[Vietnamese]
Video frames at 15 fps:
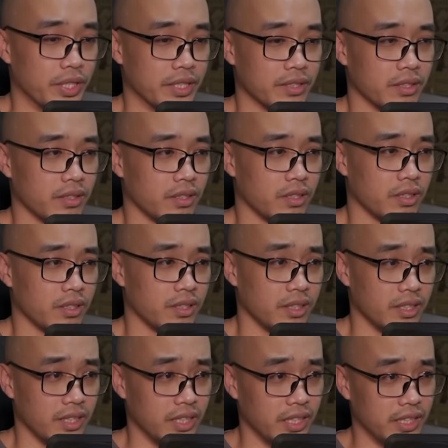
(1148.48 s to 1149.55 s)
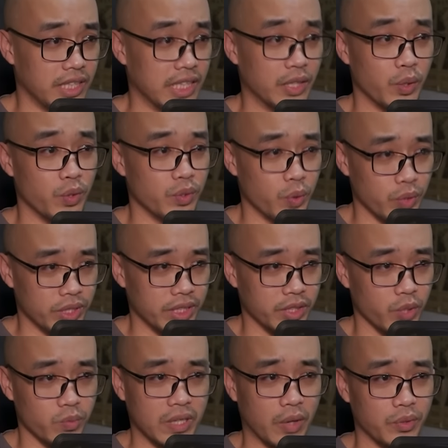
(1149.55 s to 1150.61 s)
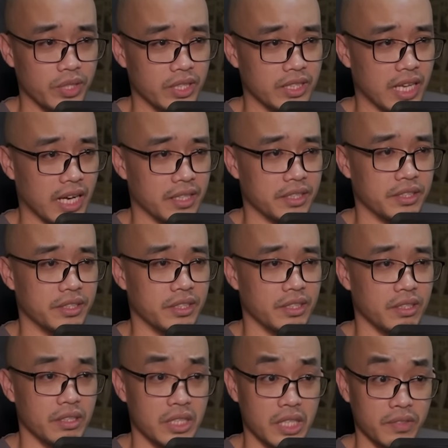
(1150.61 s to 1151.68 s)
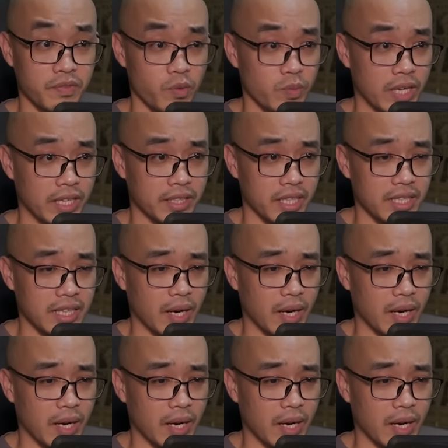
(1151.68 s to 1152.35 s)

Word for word: Thanh niên tóc quăn nói. Chú thích: nhất minh kinh nhân,